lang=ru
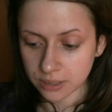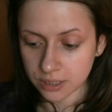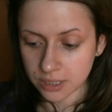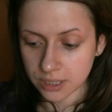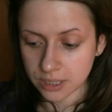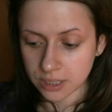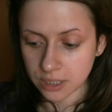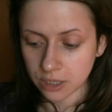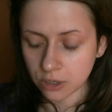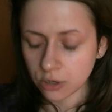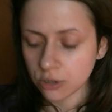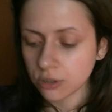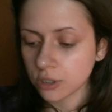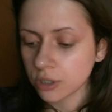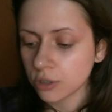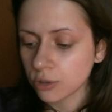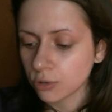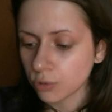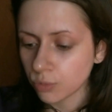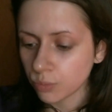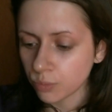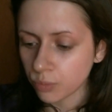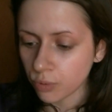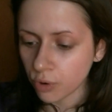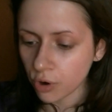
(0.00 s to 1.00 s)
и зеленый,
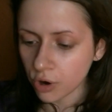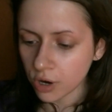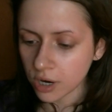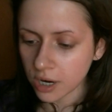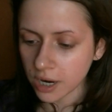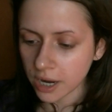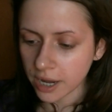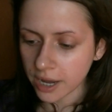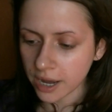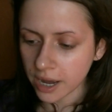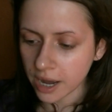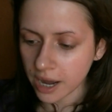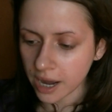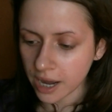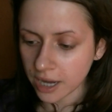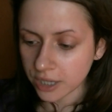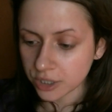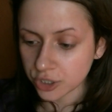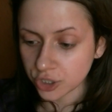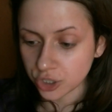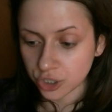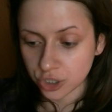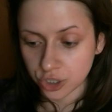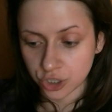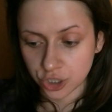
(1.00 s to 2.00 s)
глубокое
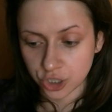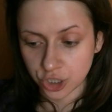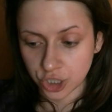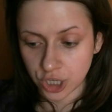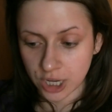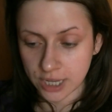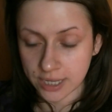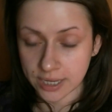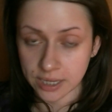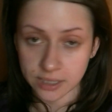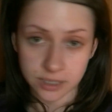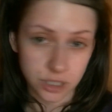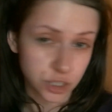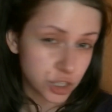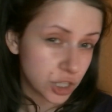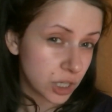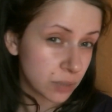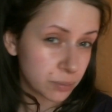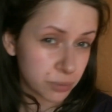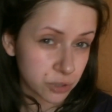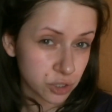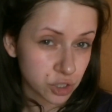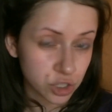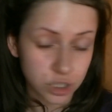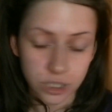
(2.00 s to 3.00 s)
очищение. Сначала
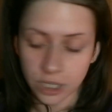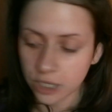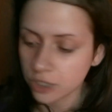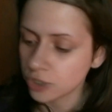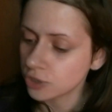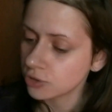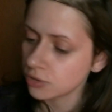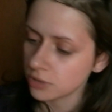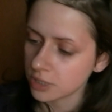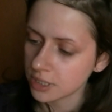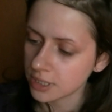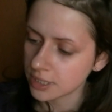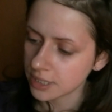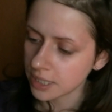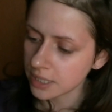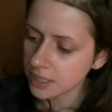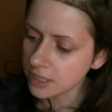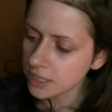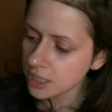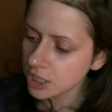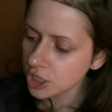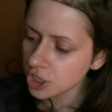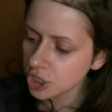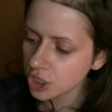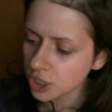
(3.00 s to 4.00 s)
прочитаю, что здесь
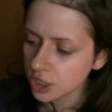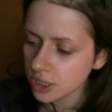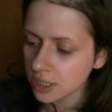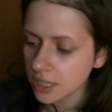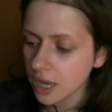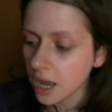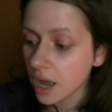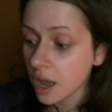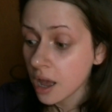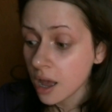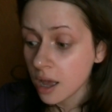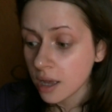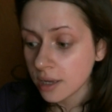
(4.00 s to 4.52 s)
содержится.